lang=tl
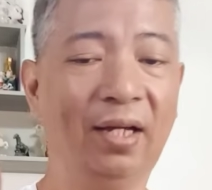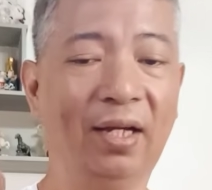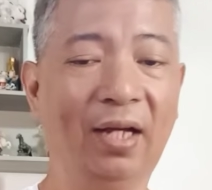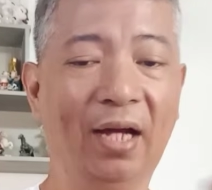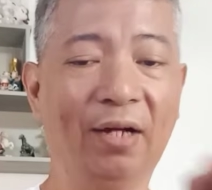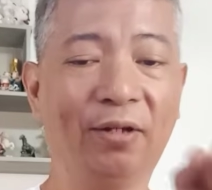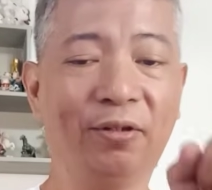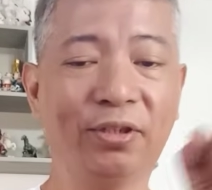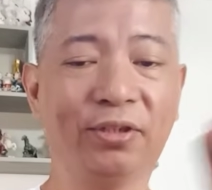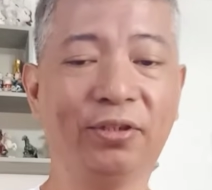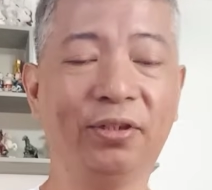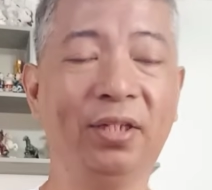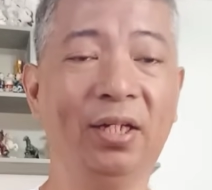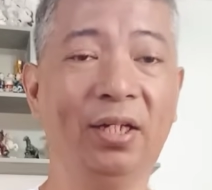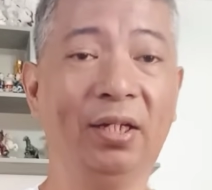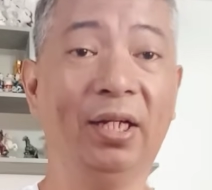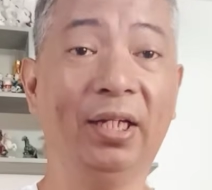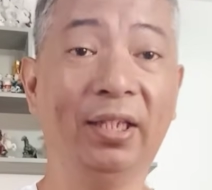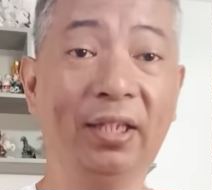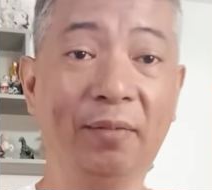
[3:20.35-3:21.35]
ang gusto ni
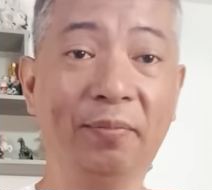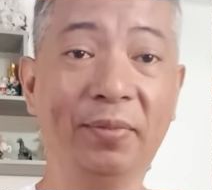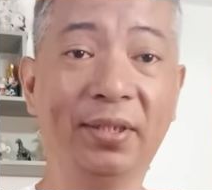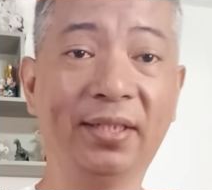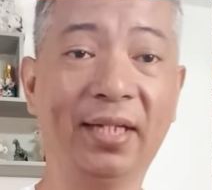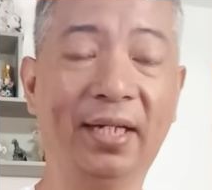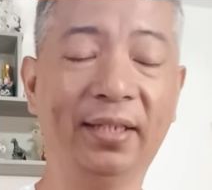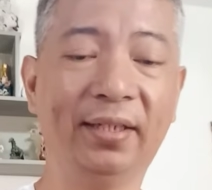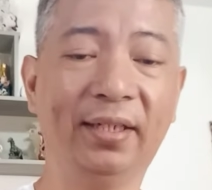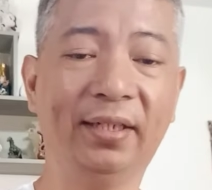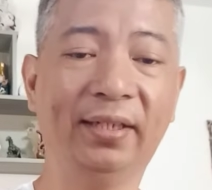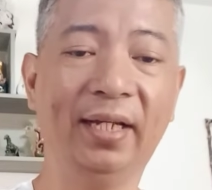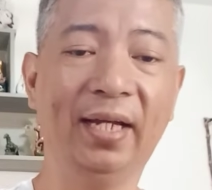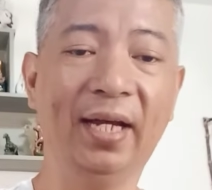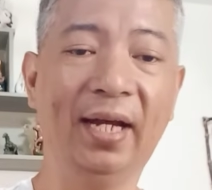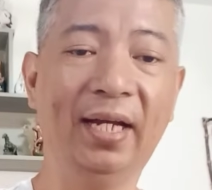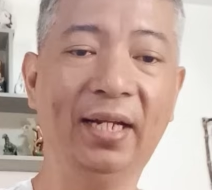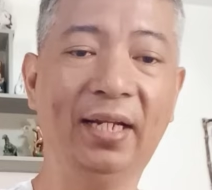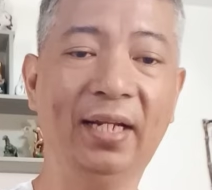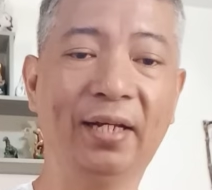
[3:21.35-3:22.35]
Little Miss Saturday
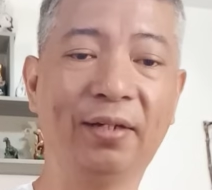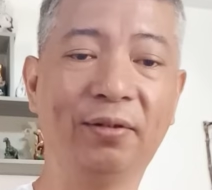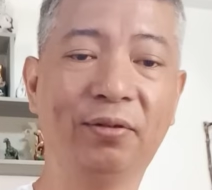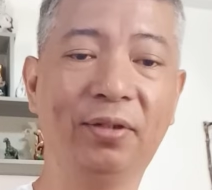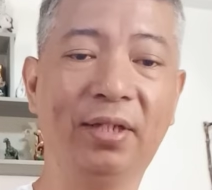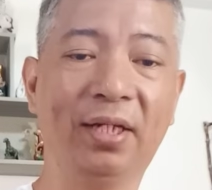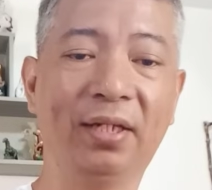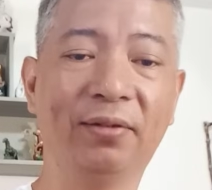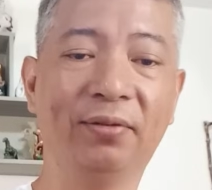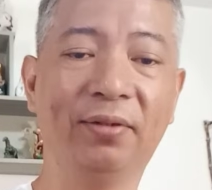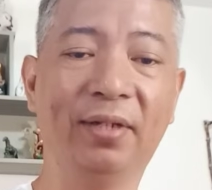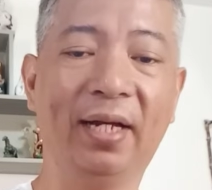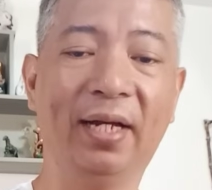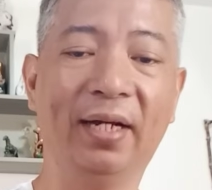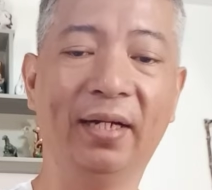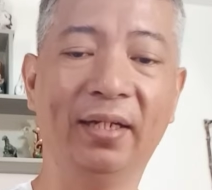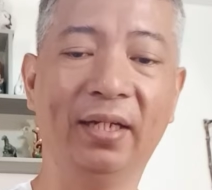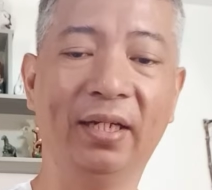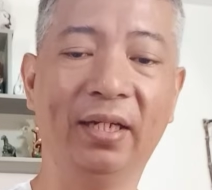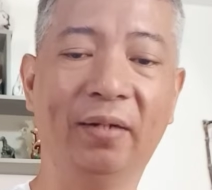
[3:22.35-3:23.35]
ay laro-laro
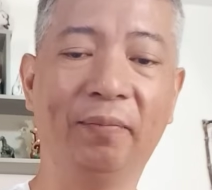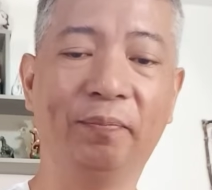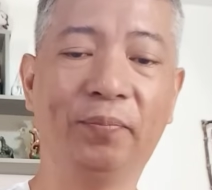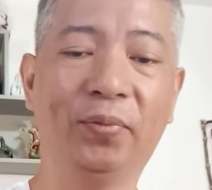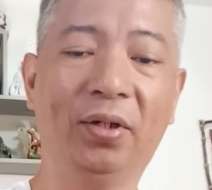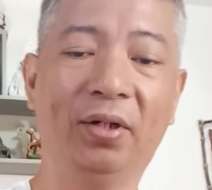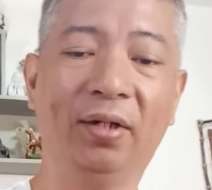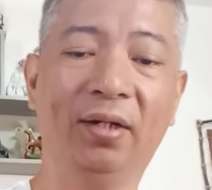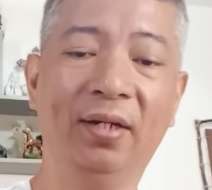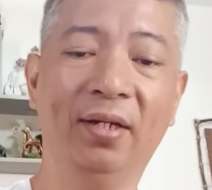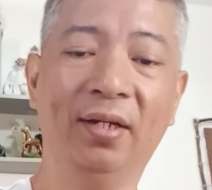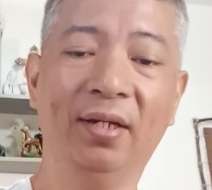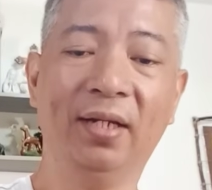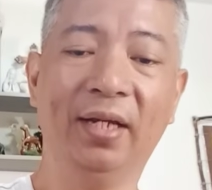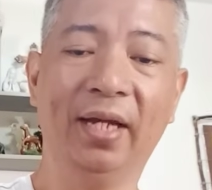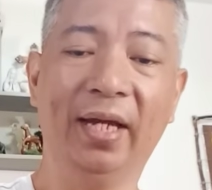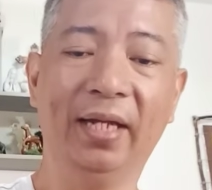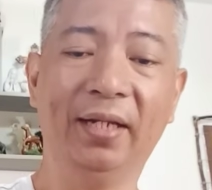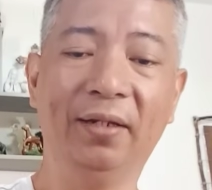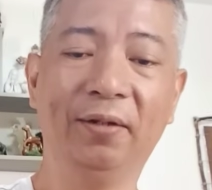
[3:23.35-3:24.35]
lang. Ayan po.
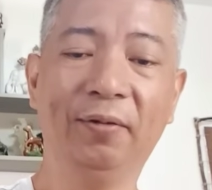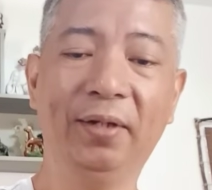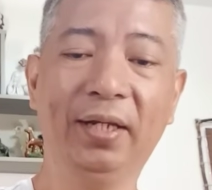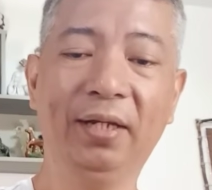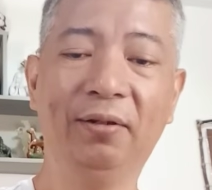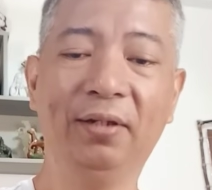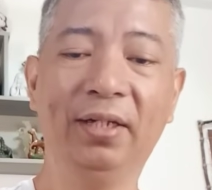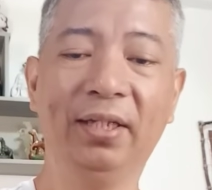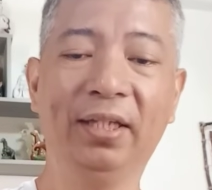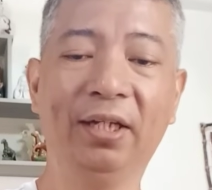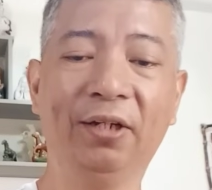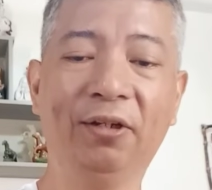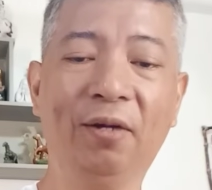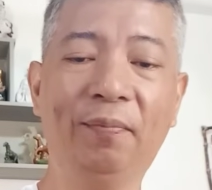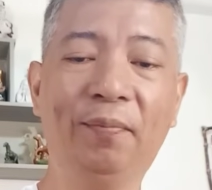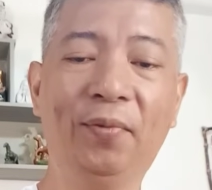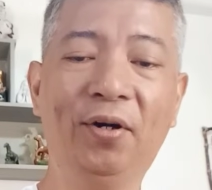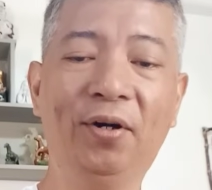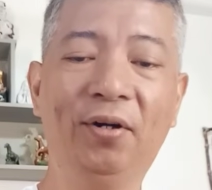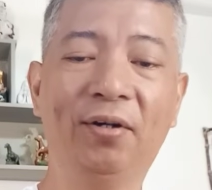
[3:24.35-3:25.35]
Anyway, ulitin ko
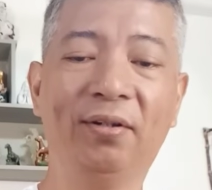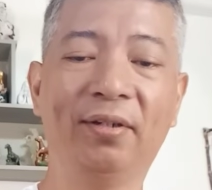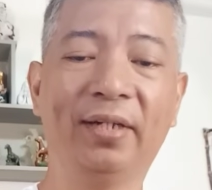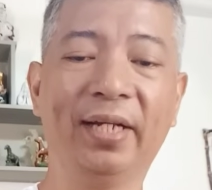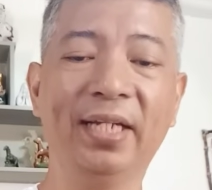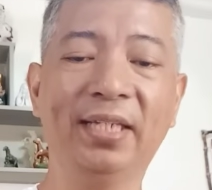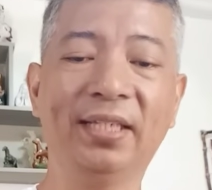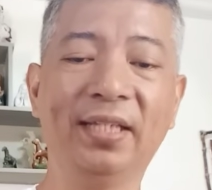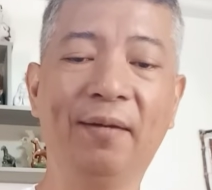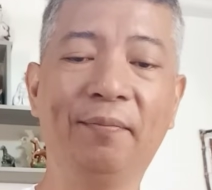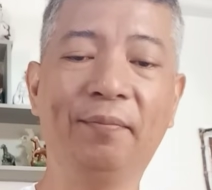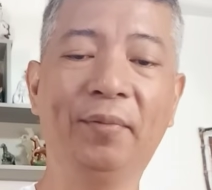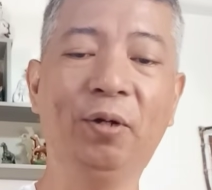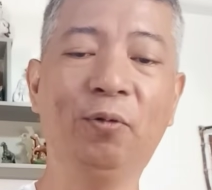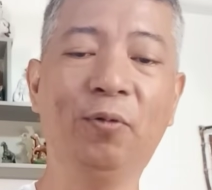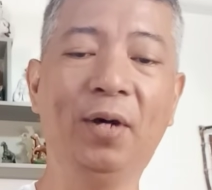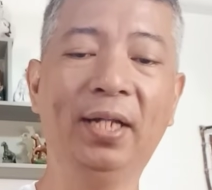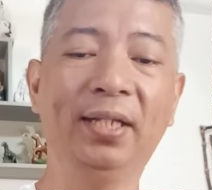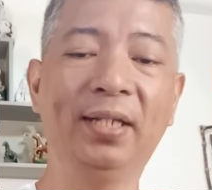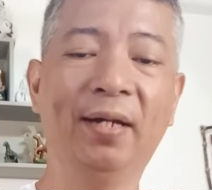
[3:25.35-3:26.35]
po, race number
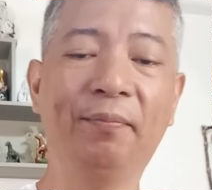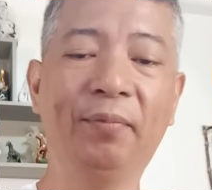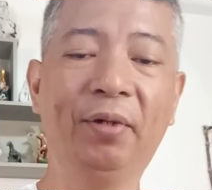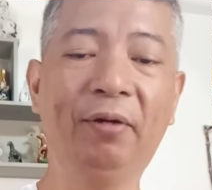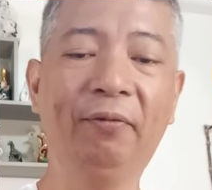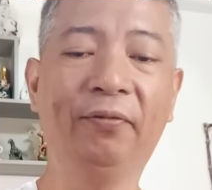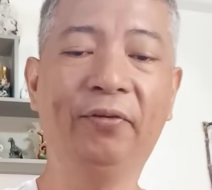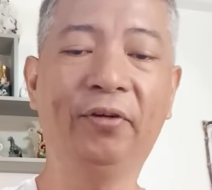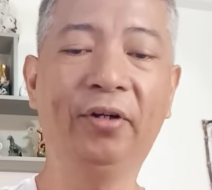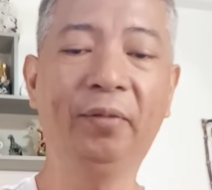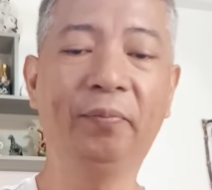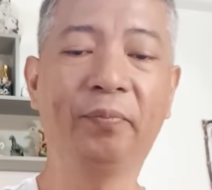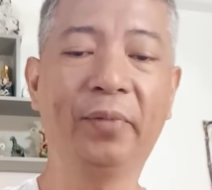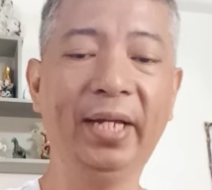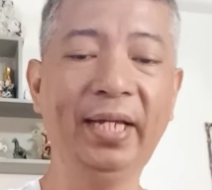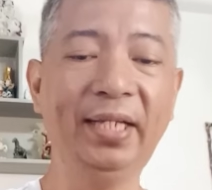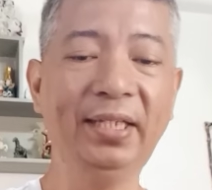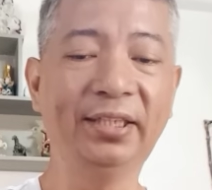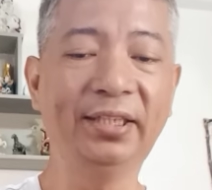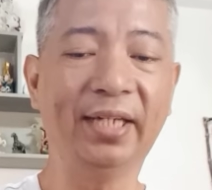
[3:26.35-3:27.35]
1, number 4,
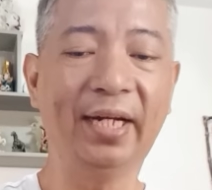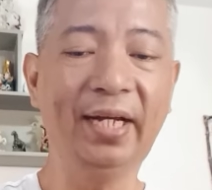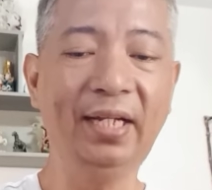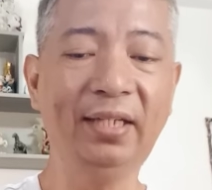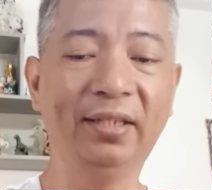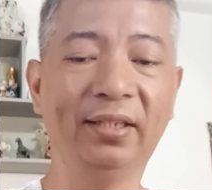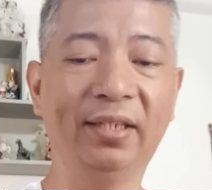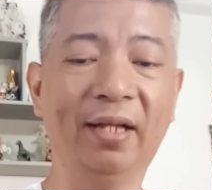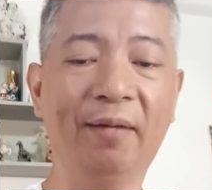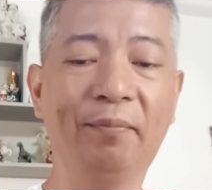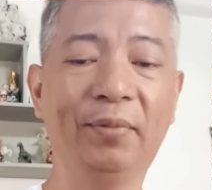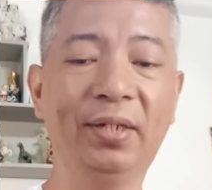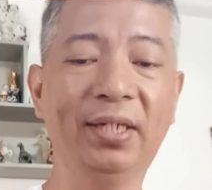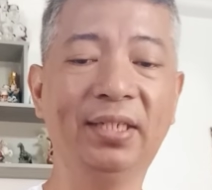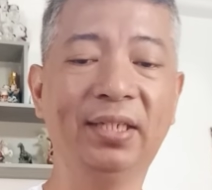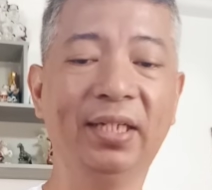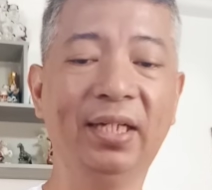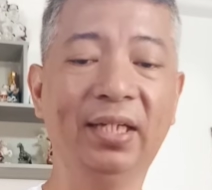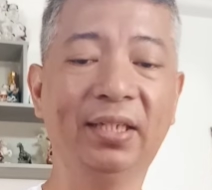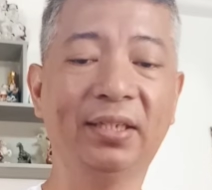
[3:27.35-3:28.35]
Brainchild, number
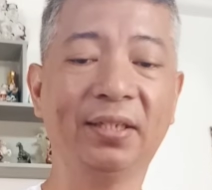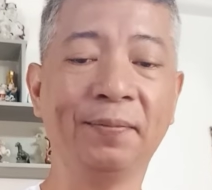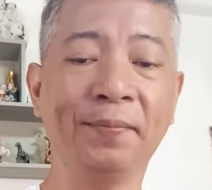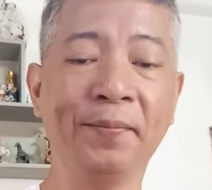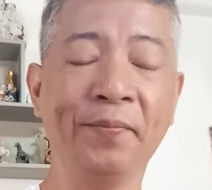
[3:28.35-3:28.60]
6,